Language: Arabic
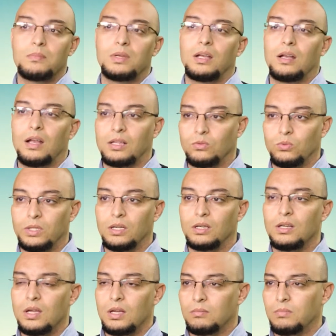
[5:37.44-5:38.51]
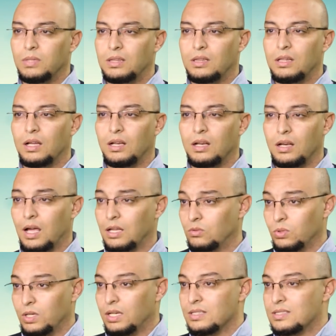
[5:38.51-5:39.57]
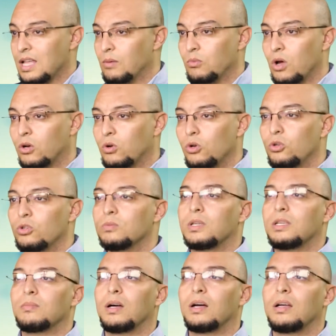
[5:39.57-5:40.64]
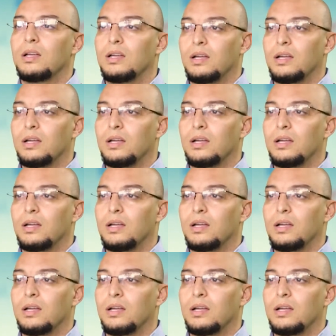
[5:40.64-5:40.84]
من الأدوية مثل الأدوية اللي نستعملها كل يوم كما